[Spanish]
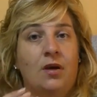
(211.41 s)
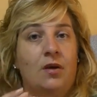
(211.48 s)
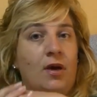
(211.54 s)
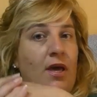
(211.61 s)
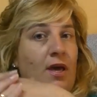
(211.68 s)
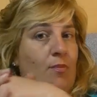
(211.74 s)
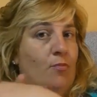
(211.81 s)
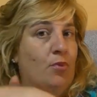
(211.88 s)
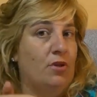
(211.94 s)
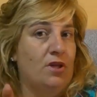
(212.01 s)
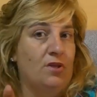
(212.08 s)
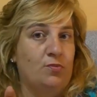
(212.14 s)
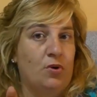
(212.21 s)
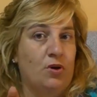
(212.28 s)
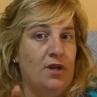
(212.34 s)
Eh,
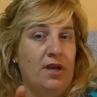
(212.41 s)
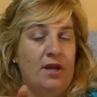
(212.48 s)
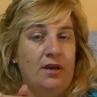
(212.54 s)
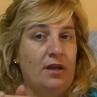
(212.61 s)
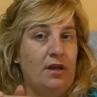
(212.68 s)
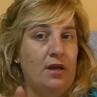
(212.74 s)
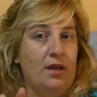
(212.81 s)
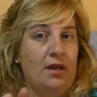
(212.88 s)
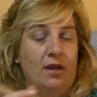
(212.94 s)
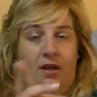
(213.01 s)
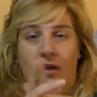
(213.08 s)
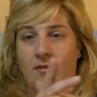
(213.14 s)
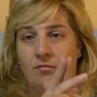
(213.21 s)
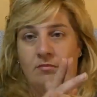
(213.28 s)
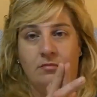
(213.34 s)
podéis poner
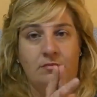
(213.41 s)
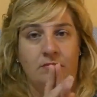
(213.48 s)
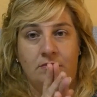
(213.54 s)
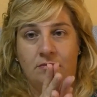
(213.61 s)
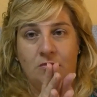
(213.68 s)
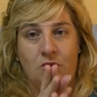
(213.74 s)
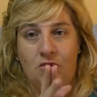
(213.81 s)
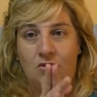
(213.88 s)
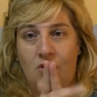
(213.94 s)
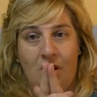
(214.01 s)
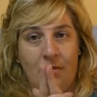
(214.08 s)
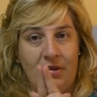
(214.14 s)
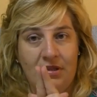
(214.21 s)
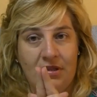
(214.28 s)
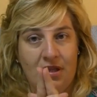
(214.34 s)
eh,
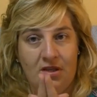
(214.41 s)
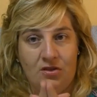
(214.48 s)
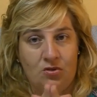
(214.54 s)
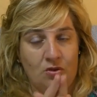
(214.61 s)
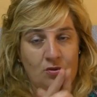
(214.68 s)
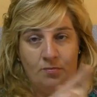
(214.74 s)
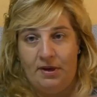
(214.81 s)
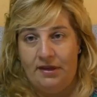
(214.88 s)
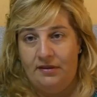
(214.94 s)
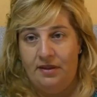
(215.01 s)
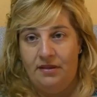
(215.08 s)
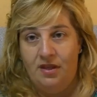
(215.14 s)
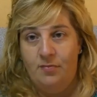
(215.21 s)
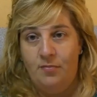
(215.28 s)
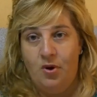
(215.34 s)
solamente eso,
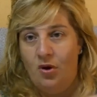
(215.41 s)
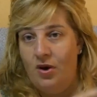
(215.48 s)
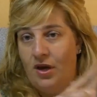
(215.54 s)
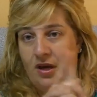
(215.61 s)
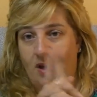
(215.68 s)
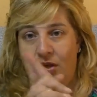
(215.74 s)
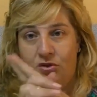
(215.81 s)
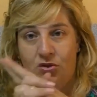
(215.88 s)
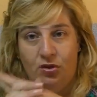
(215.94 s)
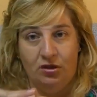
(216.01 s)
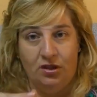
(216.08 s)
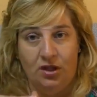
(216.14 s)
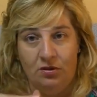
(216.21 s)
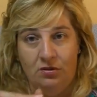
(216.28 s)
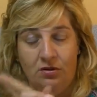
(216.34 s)
participo en el
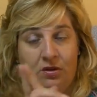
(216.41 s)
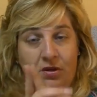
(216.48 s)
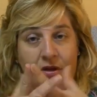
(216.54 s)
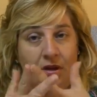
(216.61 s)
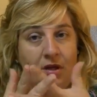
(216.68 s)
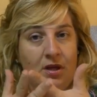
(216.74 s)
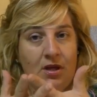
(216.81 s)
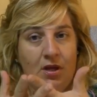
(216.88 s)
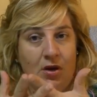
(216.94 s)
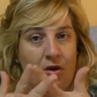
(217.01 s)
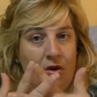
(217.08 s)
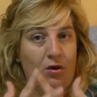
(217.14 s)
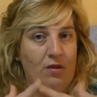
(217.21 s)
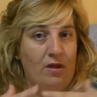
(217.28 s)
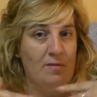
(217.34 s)
sorteo.
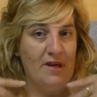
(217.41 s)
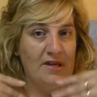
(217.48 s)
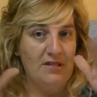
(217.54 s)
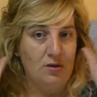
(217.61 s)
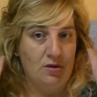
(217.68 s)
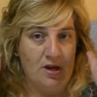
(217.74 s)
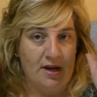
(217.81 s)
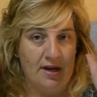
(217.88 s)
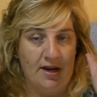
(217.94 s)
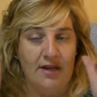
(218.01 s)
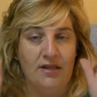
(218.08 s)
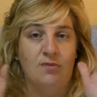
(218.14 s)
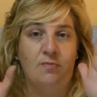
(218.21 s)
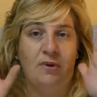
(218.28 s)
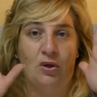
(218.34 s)
Lo demás lo que
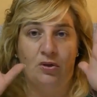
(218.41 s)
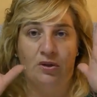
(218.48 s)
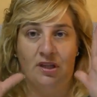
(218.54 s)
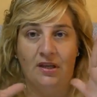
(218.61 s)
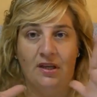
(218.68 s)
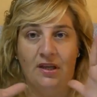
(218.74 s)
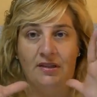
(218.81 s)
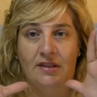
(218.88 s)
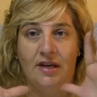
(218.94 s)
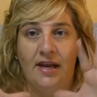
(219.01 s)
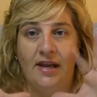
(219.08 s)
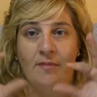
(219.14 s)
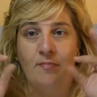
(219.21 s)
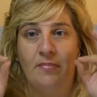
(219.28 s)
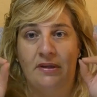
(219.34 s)
queráis, pero tiene que
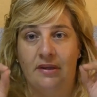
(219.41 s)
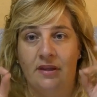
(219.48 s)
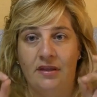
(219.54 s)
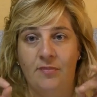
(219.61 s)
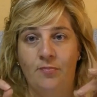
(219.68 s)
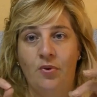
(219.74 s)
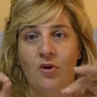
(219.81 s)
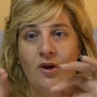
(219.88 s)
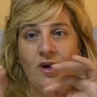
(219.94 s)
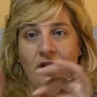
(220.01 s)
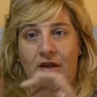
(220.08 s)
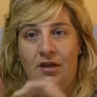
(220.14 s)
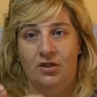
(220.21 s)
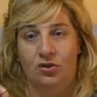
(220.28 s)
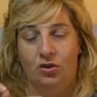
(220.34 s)
traer participo
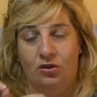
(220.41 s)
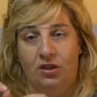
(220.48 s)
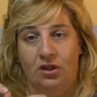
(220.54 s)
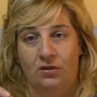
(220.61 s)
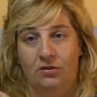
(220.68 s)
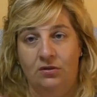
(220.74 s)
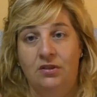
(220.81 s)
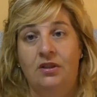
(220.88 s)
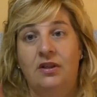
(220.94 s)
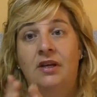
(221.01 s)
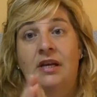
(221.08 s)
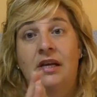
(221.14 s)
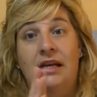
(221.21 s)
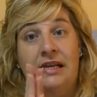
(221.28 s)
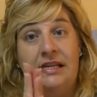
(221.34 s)
en el sorteo.
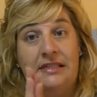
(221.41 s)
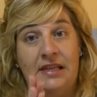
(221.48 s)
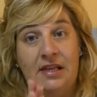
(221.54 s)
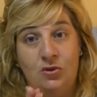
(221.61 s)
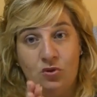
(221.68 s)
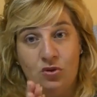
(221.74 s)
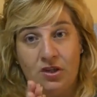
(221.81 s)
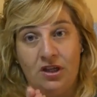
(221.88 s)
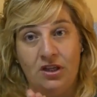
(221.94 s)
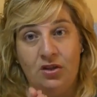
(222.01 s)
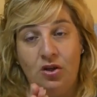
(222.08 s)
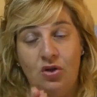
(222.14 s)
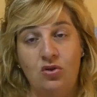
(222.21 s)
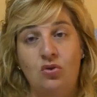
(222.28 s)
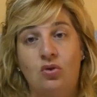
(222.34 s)
Estar
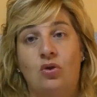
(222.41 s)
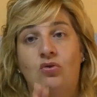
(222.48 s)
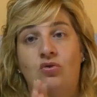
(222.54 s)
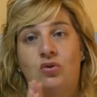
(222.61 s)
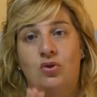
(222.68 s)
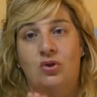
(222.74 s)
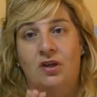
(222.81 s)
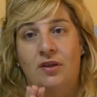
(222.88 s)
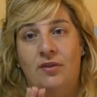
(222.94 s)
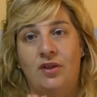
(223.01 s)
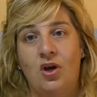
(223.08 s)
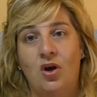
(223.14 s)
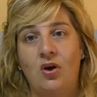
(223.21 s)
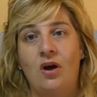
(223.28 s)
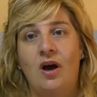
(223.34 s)
suscritos con
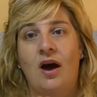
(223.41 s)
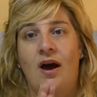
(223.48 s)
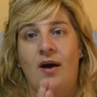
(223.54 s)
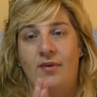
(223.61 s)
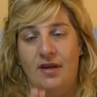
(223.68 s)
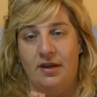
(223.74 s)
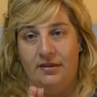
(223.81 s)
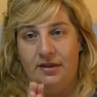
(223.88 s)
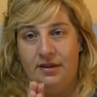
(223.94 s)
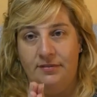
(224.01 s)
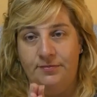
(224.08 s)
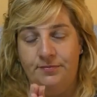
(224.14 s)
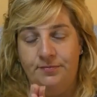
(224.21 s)
suscripción abierta.